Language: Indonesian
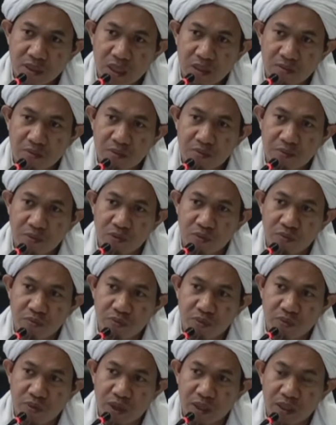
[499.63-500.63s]
sama
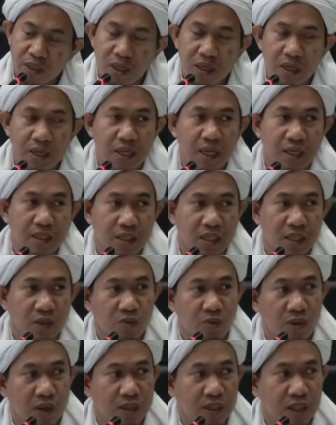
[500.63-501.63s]
perempuan ngeliatin
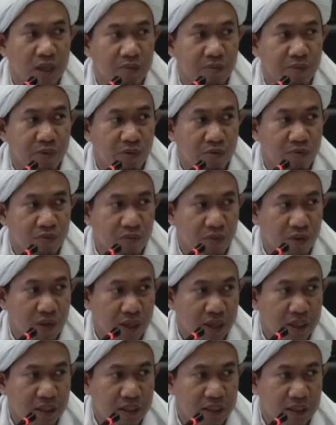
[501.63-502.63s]
wajah
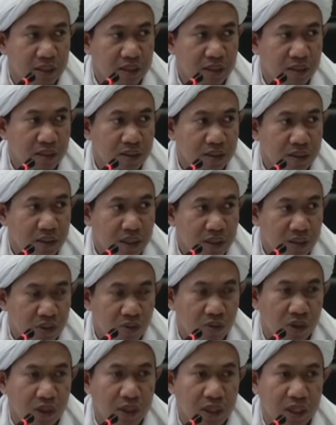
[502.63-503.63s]
perempuan
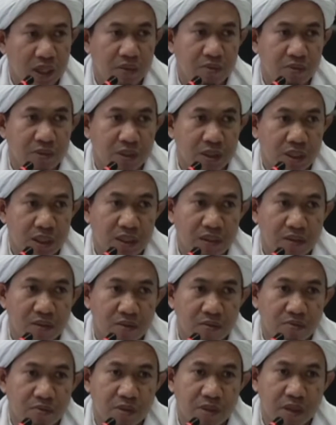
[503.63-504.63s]
itu adalah bisa
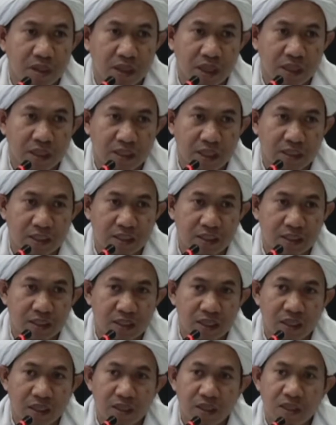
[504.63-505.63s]
mendekatkan
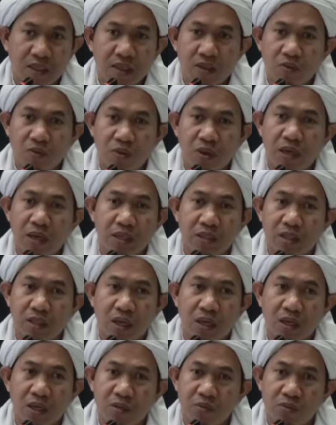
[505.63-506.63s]
zina wala
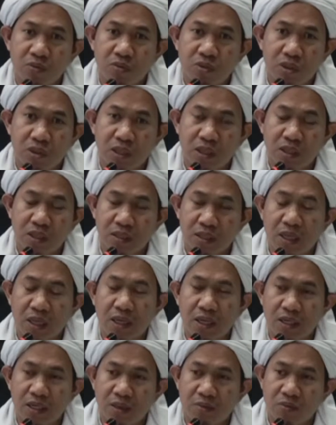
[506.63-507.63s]
taqrabu zina
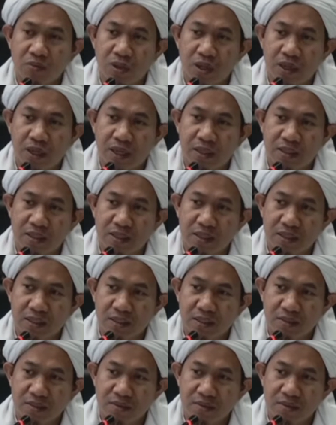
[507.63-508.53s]
jangan kamu dekati